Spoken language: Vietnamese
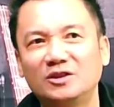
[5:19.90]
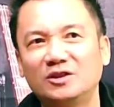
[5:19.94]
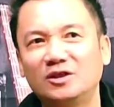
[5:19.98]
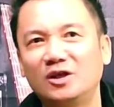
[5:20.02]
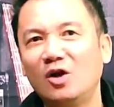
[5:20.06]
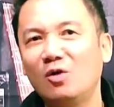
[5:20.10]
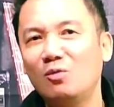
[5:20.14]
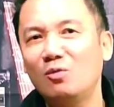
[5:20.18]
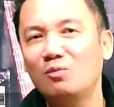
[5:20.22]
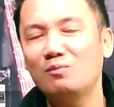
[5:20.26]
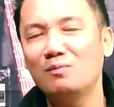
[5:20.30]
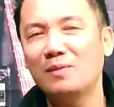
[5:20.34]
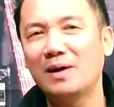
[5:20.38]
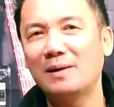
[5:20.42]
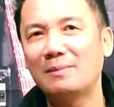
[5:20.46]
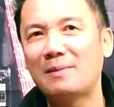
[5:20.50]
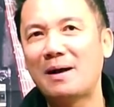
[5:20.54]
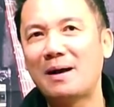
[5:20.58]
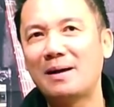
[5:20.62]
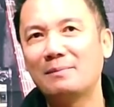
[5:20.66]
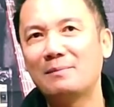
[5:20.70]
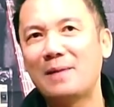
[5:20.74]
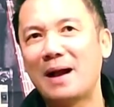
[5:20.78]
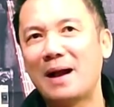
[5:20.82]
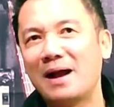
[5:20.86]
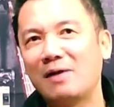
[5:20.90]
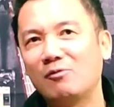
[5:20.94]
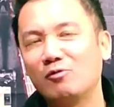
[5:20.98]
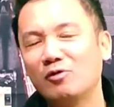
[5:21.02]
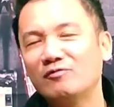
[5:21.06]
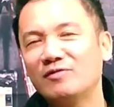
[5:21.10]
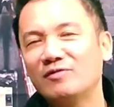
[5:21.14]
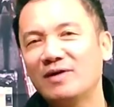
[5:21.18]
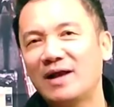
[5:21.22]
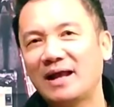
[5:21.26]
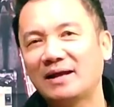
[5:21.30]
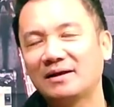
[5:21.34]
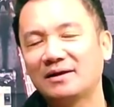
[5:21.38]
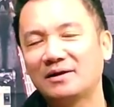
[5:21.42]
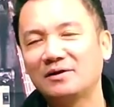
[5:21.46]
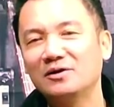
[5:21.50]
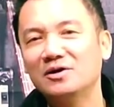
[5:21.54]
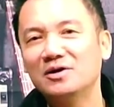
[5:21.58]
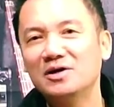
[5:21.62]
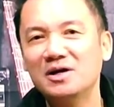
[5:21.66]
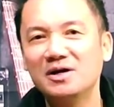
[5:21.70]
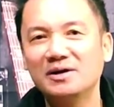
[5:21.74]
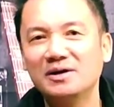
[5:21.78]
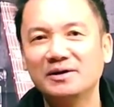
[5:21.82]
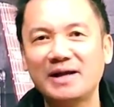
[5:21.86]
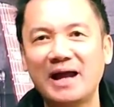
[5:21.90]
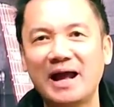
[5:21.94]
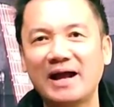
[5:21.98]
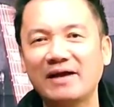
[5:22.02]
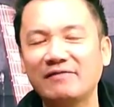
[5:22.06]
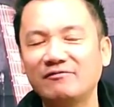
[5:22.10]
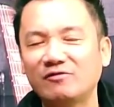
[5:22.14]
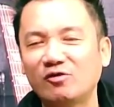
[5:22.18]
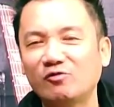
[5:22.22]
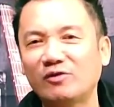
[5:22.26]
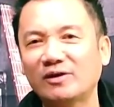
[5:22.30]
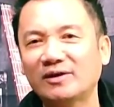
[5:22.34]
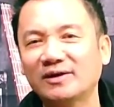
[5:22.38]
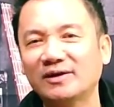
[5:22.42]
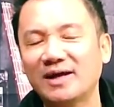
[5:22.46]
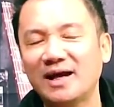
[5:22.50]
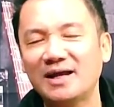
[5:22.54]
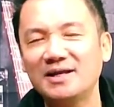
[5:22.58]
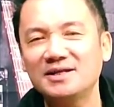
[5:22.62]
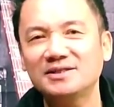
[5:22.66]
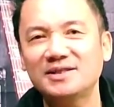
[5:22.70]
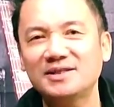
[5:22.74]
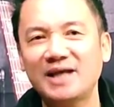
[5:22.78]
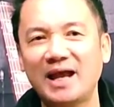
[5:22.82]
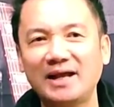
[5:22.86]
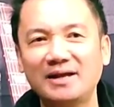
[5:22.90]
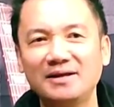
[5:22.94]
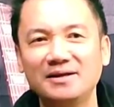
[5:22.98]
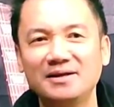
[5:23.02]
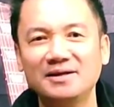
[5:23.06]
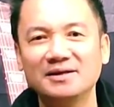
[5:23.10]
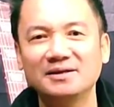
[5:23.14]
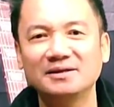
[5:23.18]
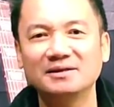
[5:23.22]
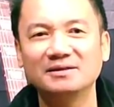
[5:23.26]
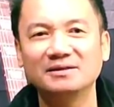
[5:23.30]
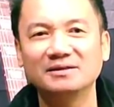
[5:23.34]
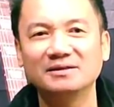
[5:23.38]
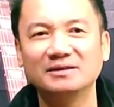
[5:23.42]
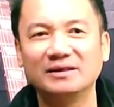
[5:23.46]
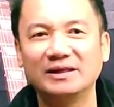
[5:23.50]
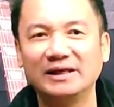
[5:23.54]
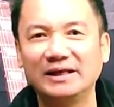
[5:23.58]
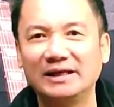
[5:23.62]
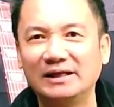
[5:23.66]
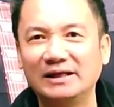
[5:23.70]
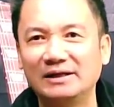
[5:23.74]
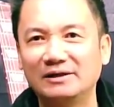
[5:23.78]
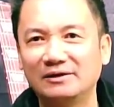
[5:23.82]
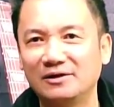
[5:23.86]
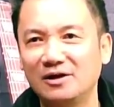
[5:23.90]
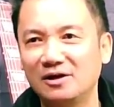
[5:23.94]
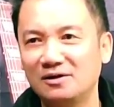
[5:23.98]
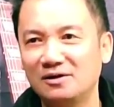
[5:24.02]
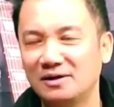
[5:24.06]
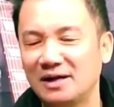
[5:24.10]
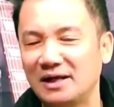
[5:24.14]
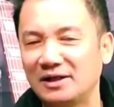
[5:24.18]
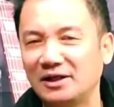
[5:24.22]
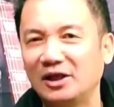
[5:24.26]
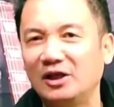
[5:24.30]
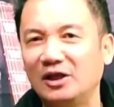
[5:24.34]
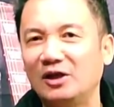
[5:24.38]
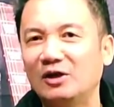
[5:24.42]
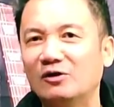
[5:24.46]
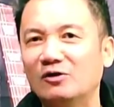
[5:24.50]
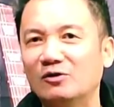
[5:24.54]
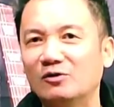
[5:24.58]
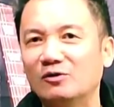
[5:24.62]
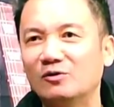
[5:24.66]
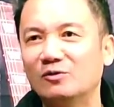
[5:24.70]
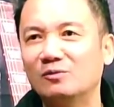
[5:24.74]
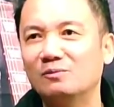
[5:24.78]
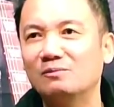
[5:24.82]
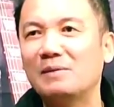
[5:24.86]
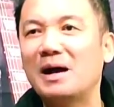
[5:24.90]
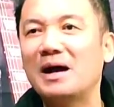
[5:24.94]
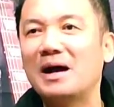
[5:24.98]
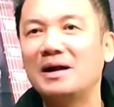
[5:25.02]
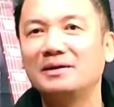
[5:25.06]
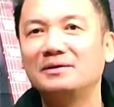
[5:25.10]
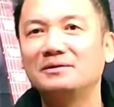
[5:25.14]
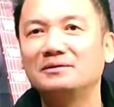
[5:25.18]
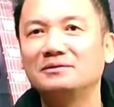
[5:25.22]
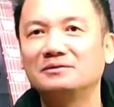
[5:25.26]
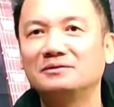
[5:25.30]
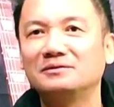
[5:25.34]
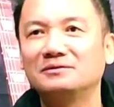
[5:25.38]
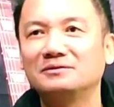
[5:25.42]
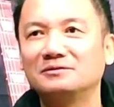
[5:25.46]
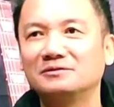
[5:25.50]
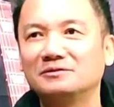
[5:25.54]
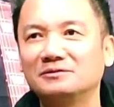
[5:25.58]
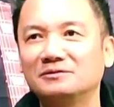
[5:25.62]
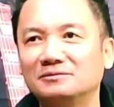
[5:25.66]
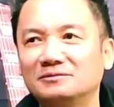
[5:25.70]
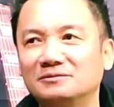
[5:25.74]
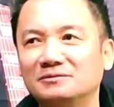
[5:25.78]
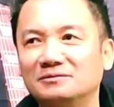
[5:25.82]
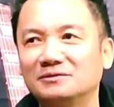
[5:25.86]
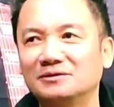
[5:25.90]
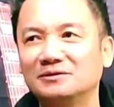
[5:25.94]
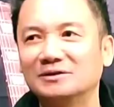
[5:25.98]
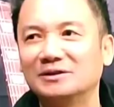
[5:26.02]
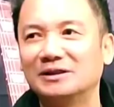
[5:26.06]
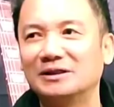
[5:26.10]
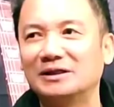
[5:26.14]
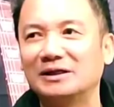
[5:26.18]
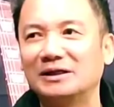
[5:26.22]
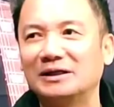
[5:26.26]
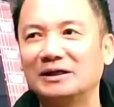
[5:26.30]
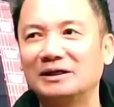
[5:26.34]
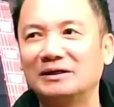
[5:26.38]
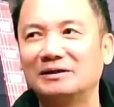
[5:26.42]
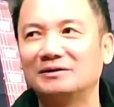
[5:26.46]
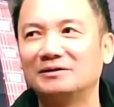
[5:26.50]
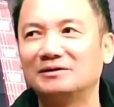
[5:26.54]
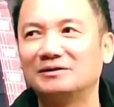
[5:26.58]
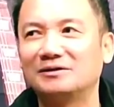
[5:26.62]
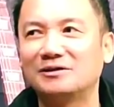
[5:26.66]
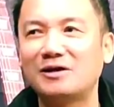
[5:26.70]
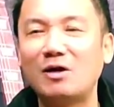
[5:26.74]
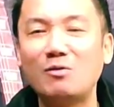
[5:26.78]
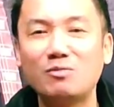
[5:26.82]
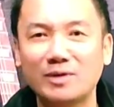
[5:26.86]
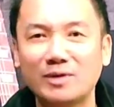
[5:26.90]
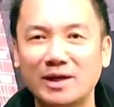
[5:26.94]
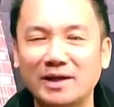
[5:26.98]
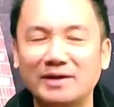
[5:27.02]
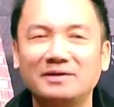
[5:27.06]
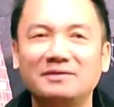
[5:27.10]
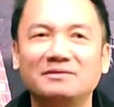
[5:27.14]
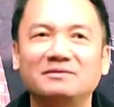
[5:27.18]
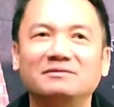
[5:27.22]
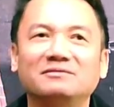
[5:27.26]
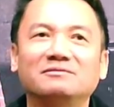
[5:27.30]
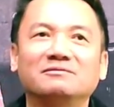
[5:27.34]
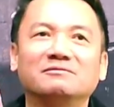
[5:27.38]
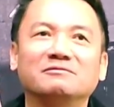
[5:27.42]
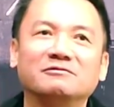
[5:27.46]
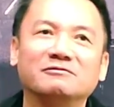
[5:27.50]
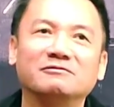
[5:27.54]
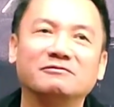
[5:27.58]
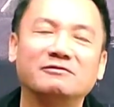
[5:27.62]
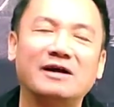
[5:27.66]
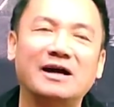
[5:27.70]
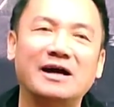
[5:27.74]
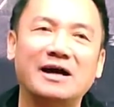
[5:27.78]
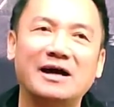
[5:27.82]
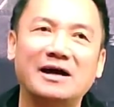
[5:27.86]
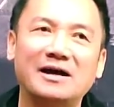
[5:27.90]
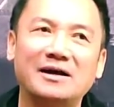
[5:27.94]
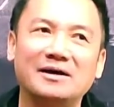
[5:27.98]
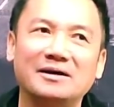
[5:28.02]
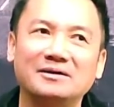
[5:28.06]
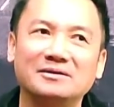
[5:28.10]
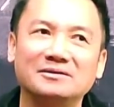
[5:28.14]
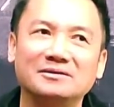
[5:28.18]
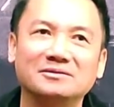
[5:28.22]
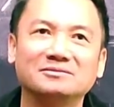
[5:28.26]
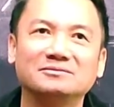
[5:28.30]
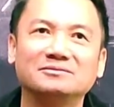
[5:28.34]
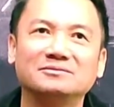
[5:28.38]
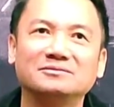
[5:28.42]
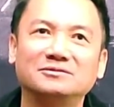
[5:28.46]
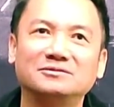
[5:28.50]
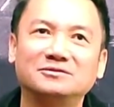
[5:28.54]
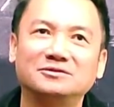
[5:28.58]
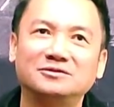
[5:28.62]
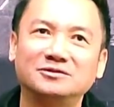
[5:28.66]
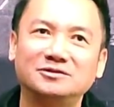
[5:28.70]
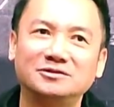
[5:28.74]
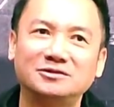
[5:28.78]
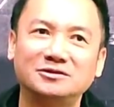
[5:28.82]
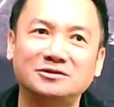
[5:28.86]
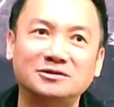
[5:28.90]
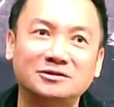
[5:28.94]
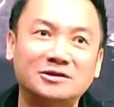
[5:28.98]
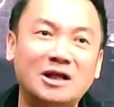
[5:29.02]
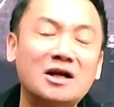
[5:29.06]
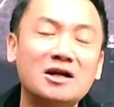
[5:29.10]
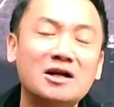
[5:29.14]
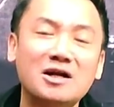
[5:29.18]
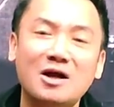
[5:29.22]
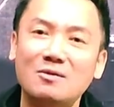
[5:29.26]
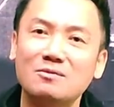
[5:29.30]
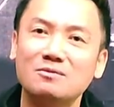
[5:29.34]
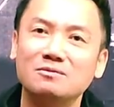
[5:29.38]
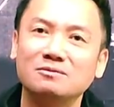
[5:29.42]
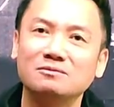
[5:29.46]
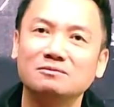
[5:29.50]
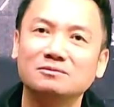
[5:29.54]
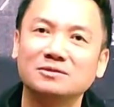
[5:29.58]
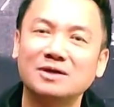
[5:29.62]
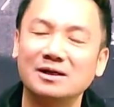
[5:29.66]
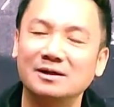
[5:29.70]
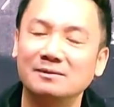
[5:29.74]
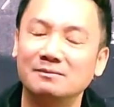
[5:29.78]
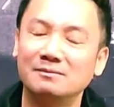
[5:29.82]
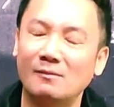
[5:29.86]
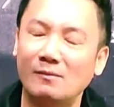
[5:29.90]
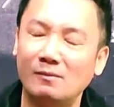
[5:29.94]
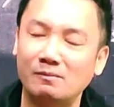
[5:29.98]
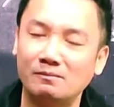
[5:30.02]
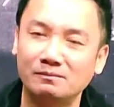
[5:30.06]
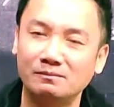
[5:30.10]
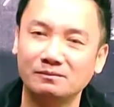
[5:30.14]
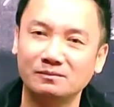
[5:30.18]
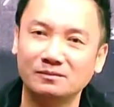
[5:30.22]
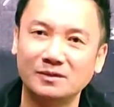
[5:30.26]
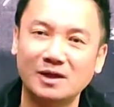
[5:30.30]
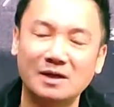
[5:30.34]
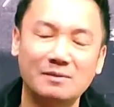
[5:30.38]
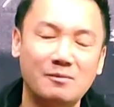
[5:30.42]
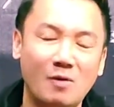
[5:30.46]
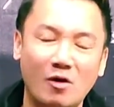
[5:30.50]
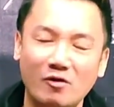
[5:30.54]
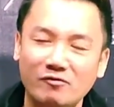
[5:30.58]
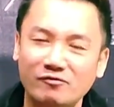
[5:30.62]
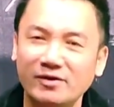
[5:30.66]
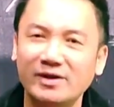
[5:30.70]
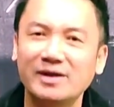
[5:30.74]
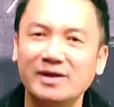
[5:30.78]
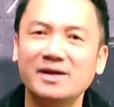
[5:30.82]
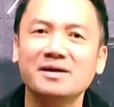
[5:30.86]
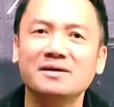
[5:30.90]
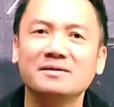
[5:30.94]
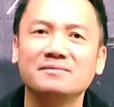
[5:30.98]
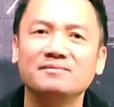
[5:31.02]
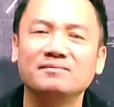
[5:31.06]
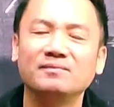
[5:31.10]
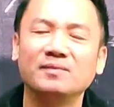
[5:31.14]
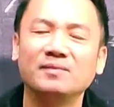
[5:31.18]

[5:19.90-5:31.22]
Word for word: lúc mà bà bà Nguyễn Phương Hằng đưa ra cái vụ việc ra ánh sáng đó, thì rất là nhiều bên à, công kích và tấn công từ từ mọi phía